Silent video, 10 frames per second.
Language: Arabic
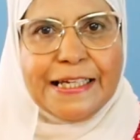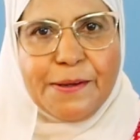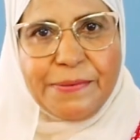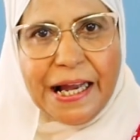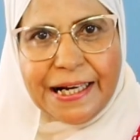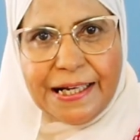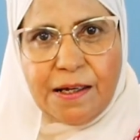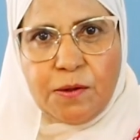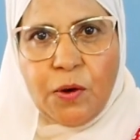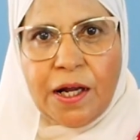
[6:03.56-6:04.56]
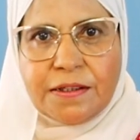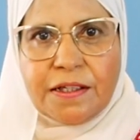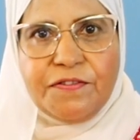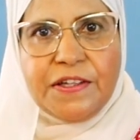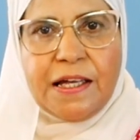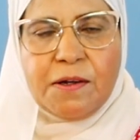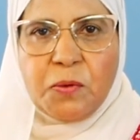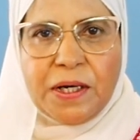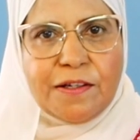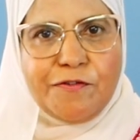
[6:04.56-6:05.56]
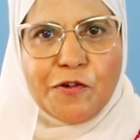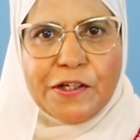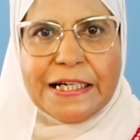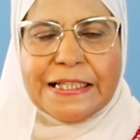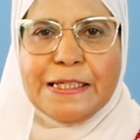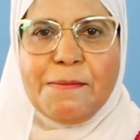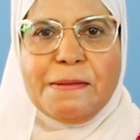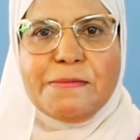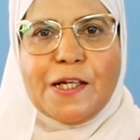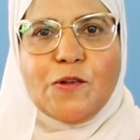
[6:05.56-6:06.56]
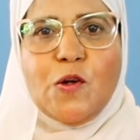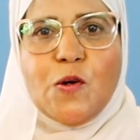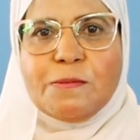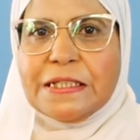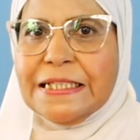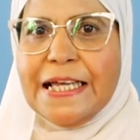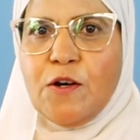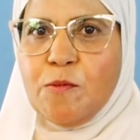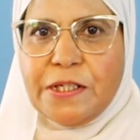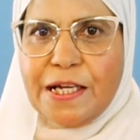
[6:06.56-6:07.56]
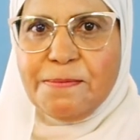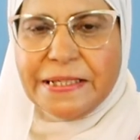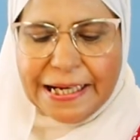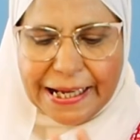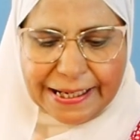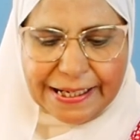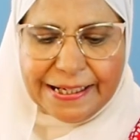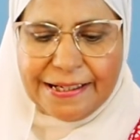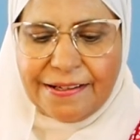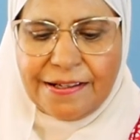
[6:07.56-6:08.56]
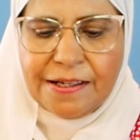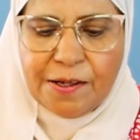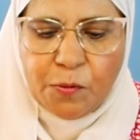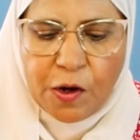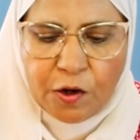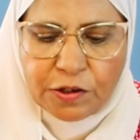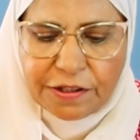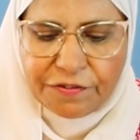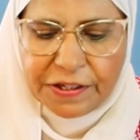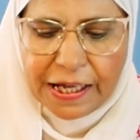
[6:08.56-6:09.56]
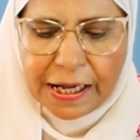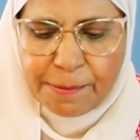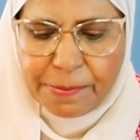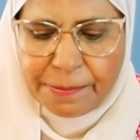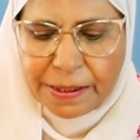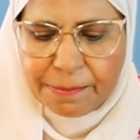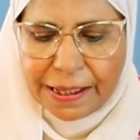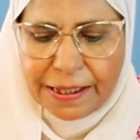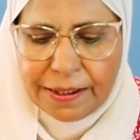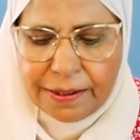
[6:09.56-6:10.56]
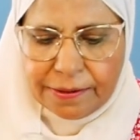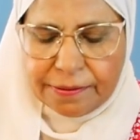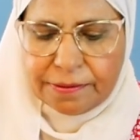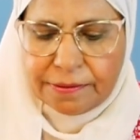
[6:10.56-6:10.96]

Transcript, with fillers: جبت حله وحطيت فيها ورقه فويل طبعا مش هنقول هو مش غذائي هو مش هيلمس الاكل وهحط فيها حبه من الملح